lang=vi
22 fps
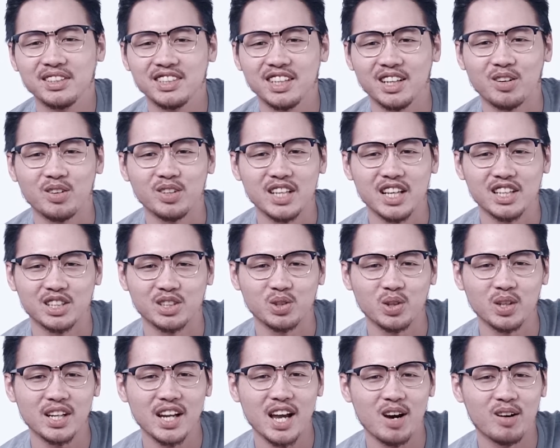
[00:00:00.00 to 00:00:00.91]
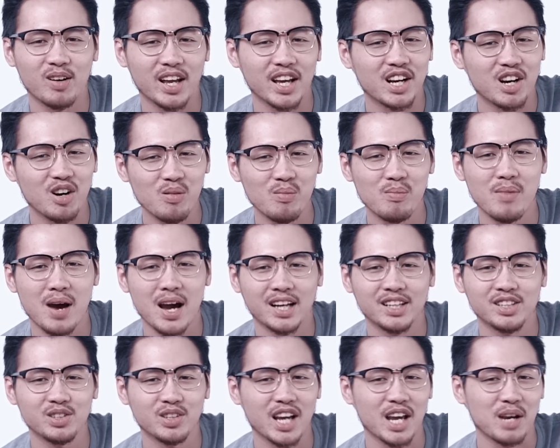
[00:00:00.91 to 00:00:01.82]
chẳng có nhà sản xuất nào lại không
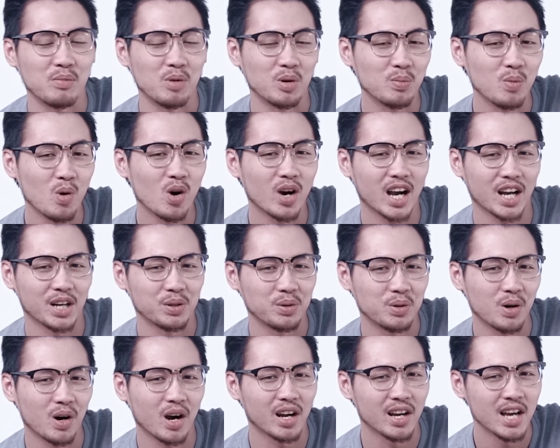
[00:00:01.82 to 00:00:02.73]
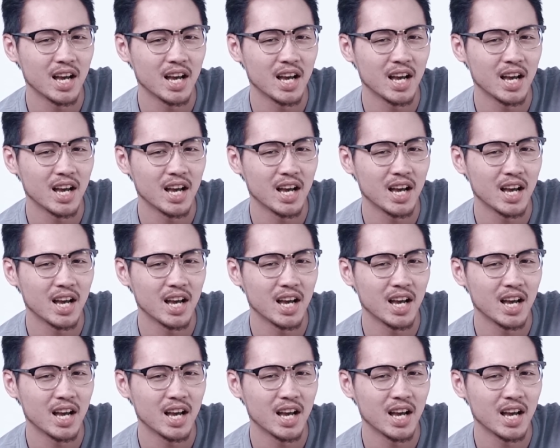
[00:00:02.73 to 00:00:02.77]
bán cho kẻ muốn mua cả đúng không ạ